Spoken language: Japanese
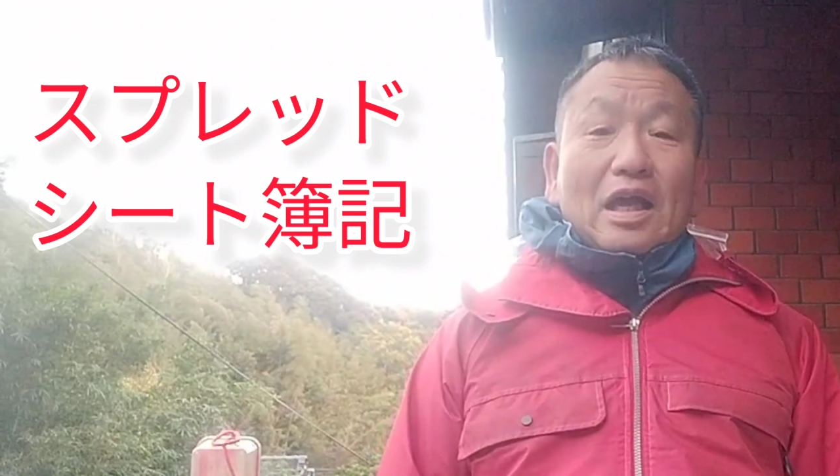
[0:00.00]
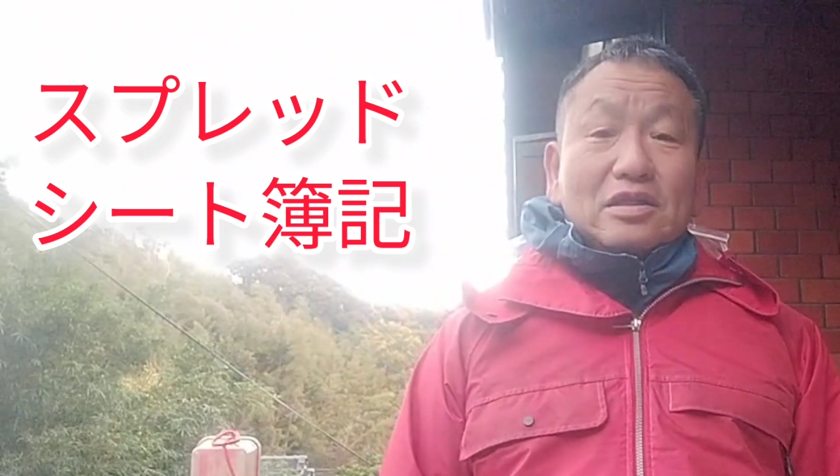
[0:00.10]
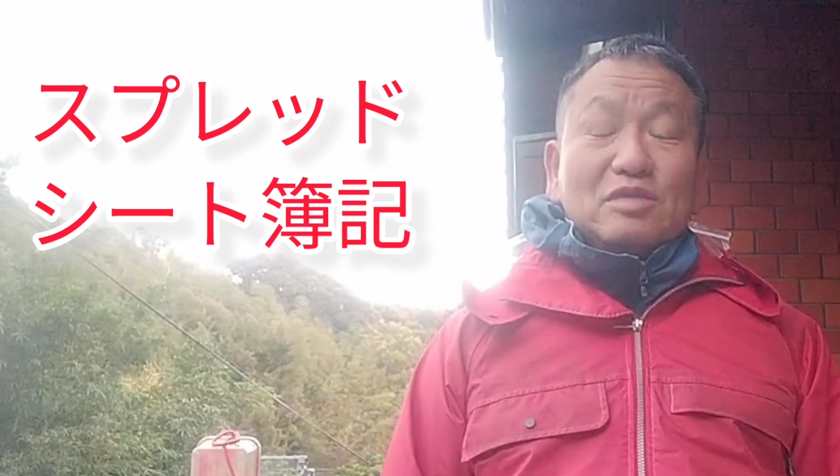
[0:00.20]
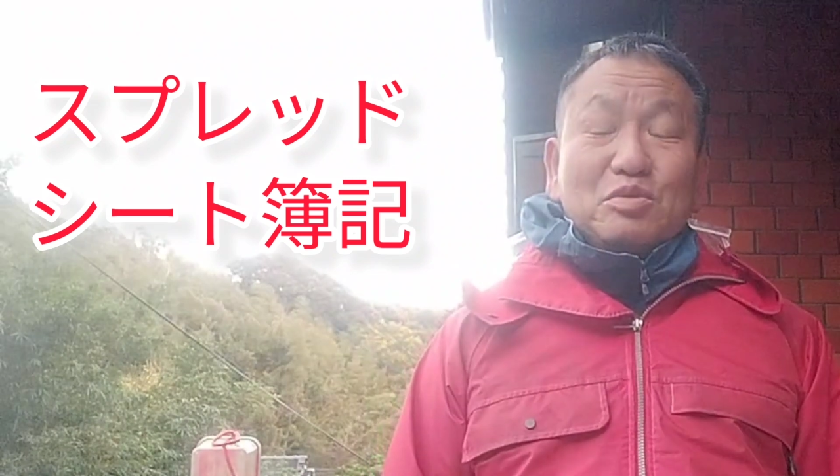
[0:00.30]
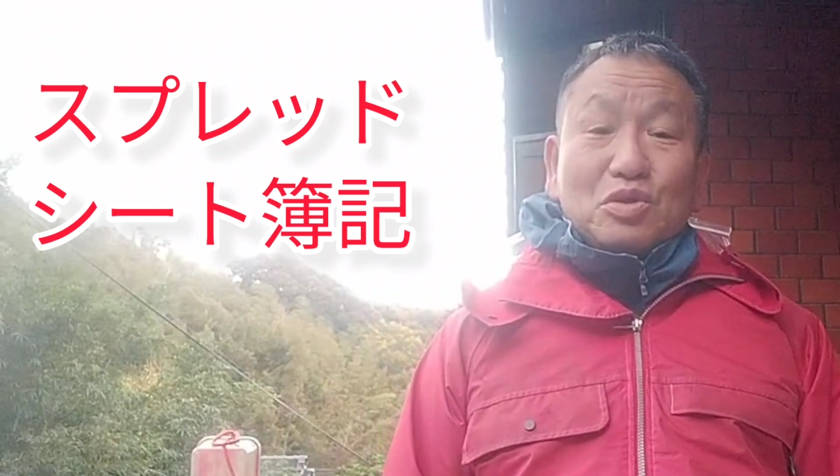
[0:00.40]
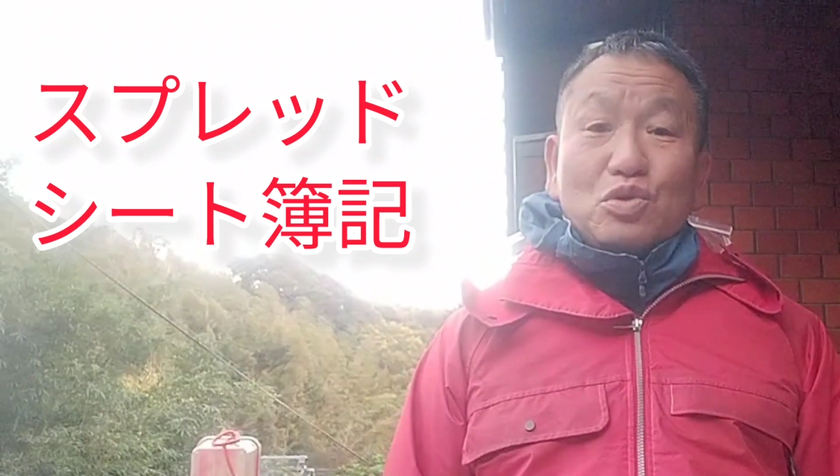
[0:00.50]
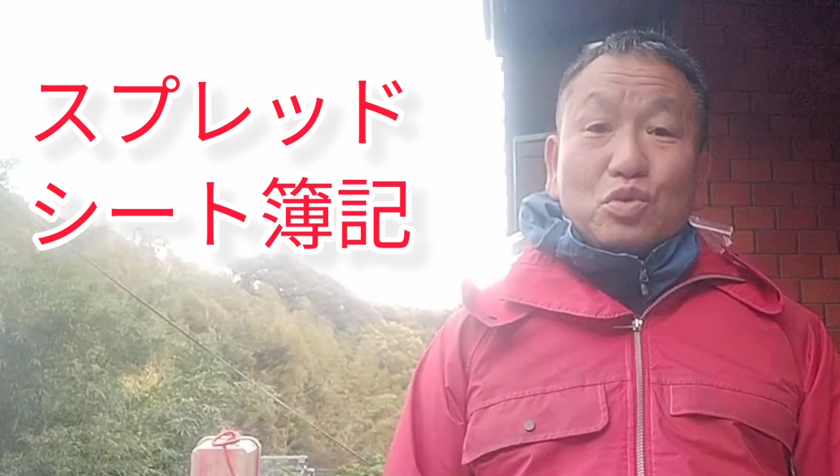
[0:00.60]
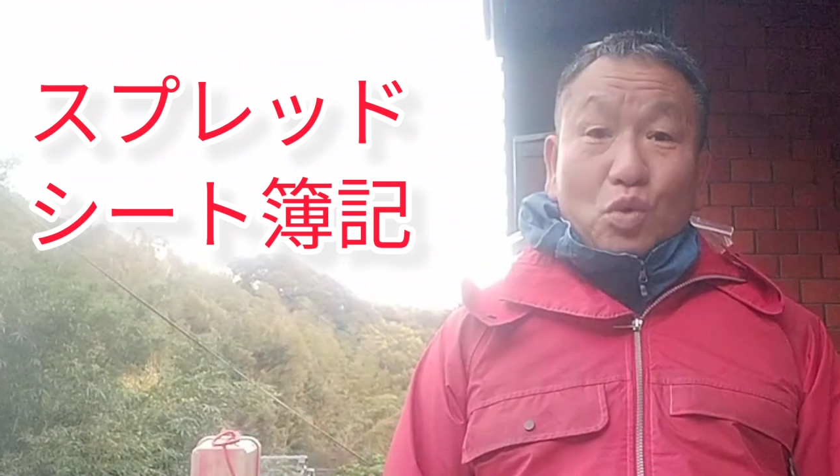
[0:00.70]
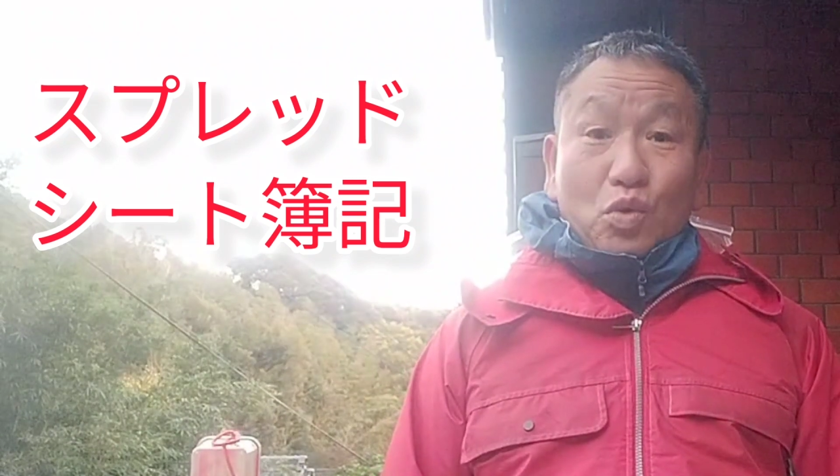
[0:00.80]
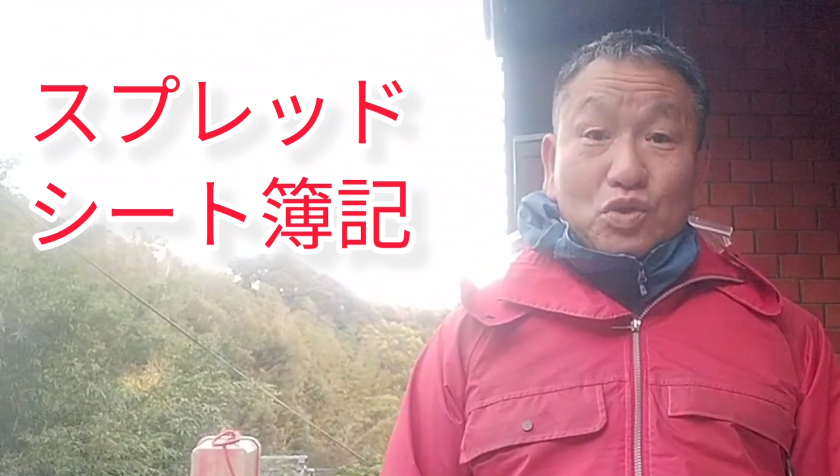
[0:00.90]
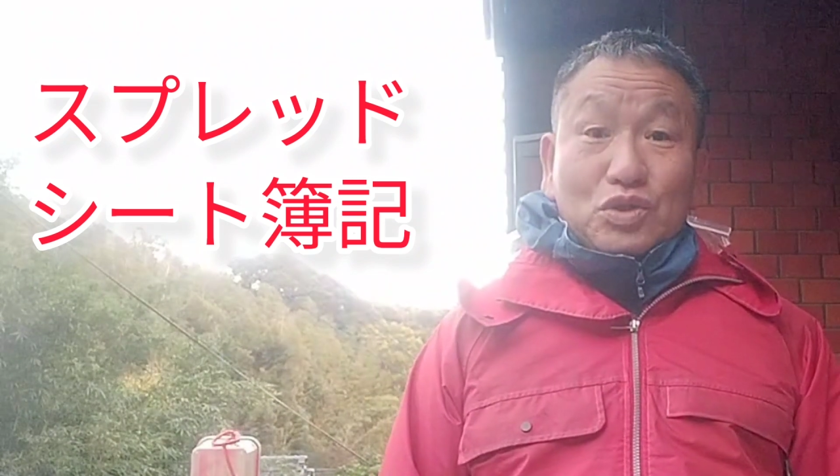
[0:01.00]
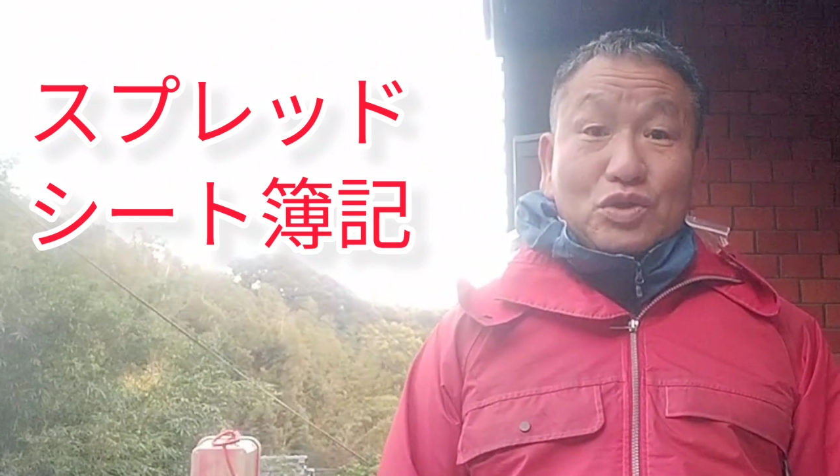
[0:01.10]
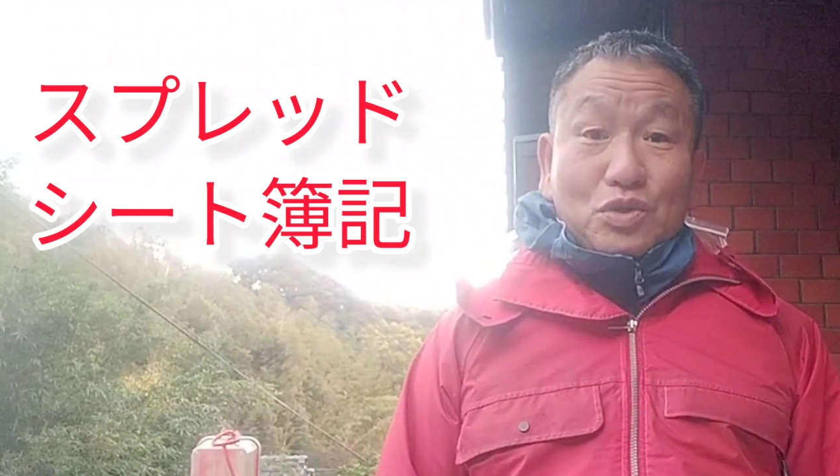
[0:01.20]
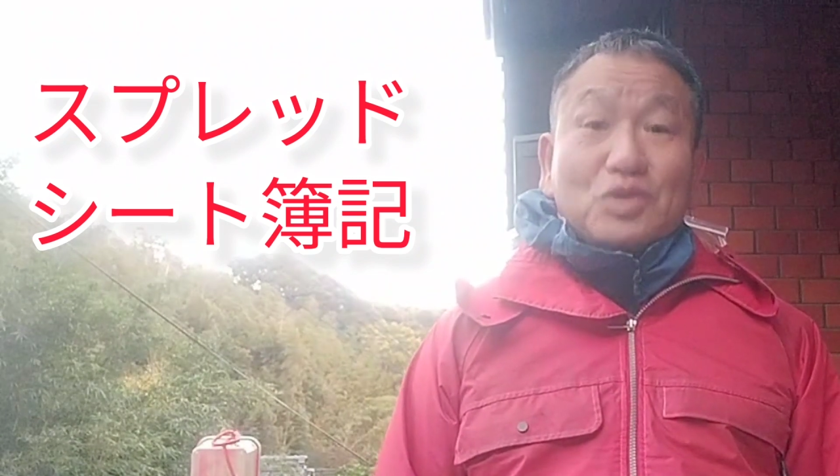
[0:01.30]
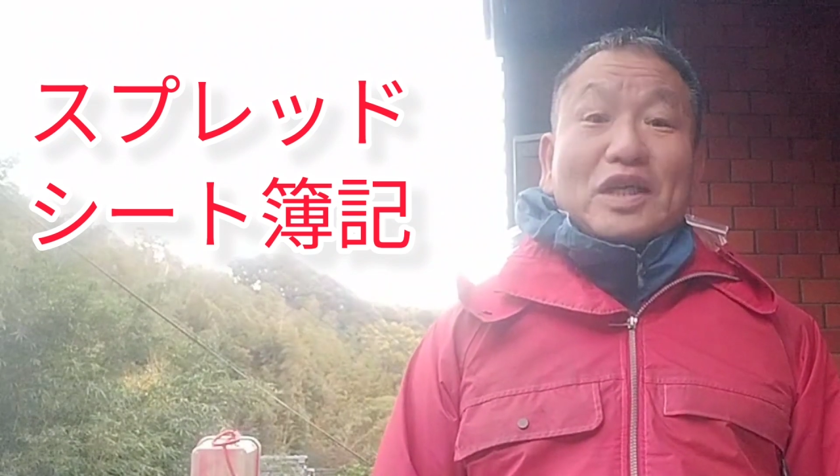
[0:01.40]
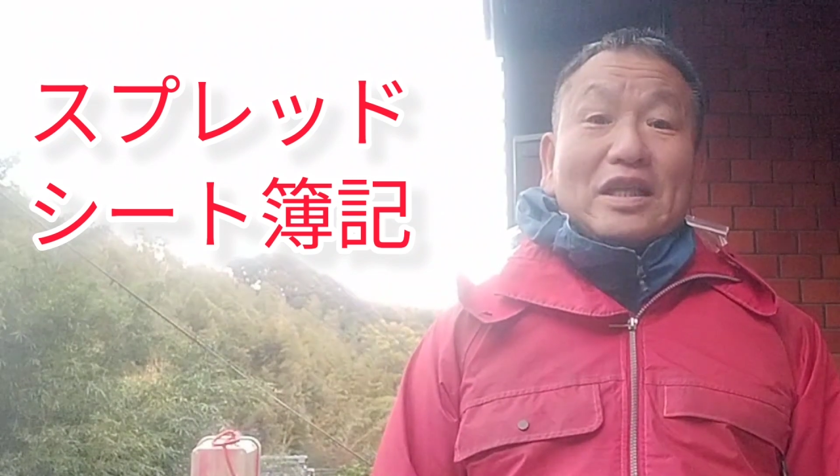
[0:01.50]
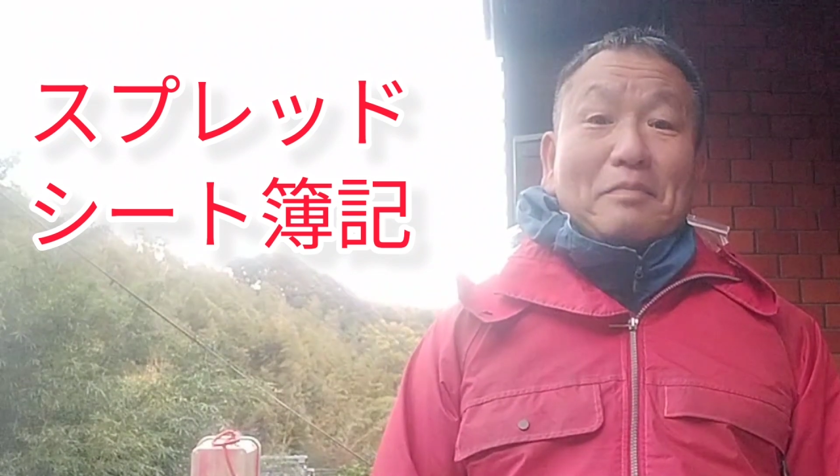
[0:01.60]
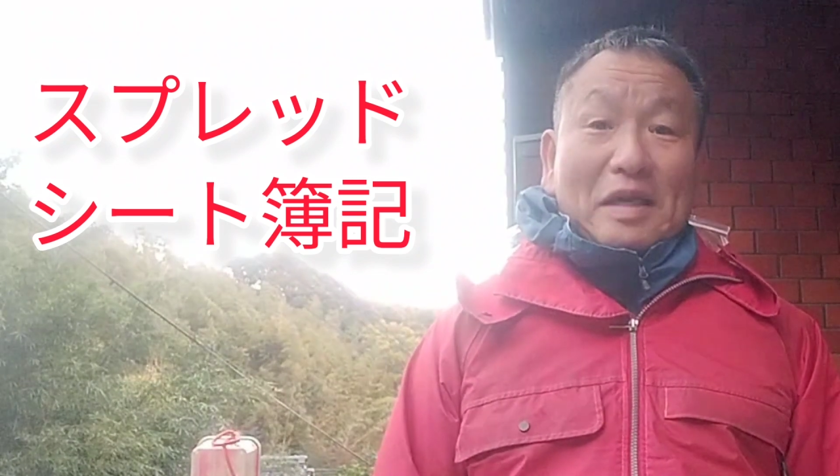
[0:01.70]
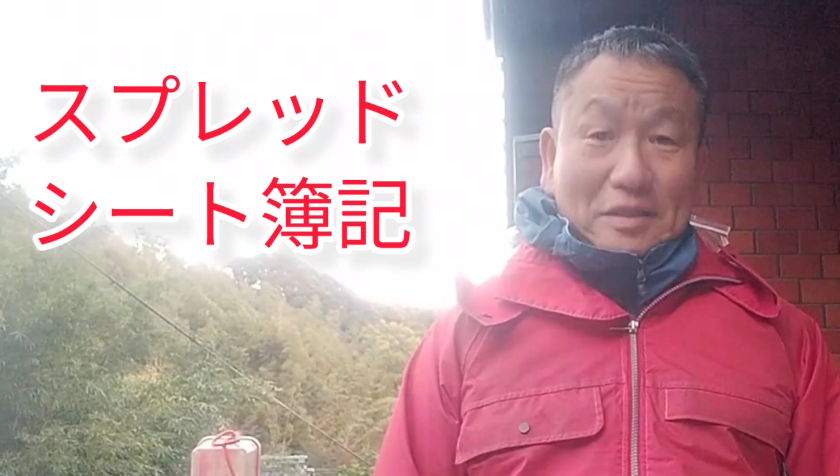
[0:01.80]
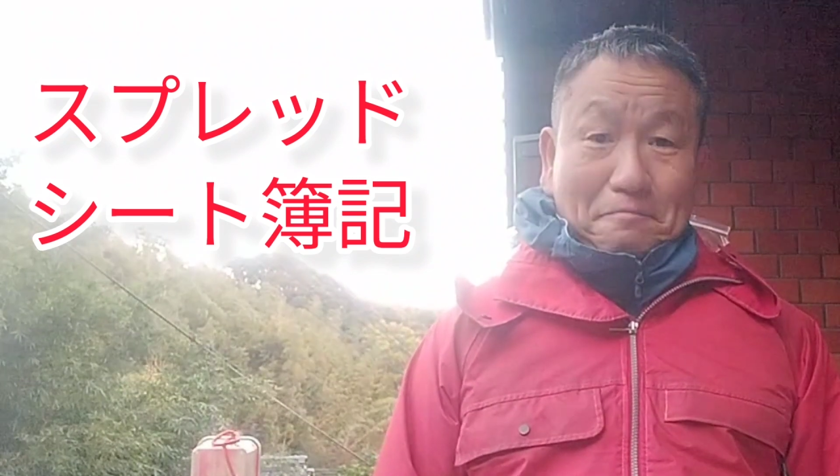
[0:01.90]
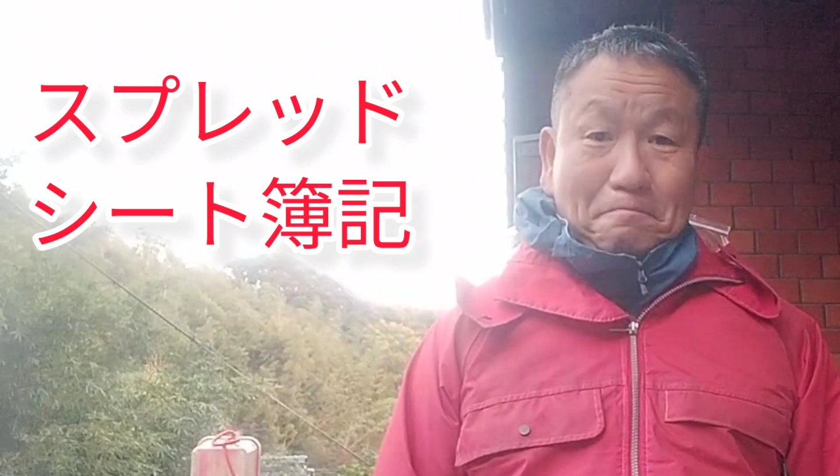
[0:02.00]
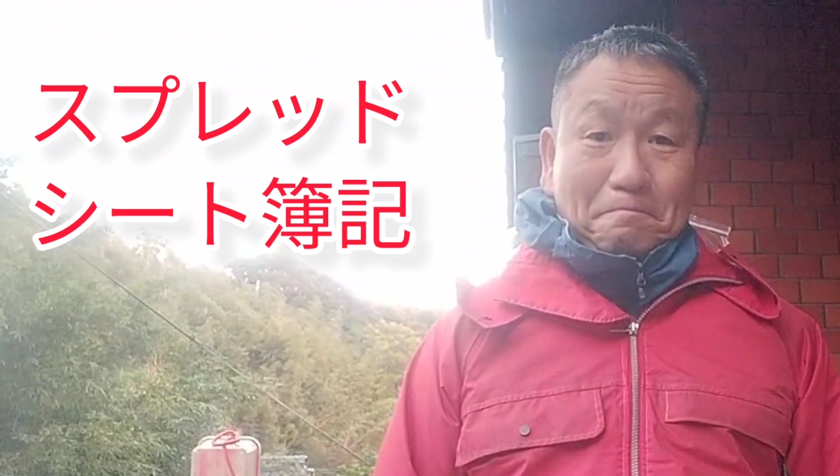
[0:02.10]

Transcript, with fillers: あの自分のソフトをずっと使ってます。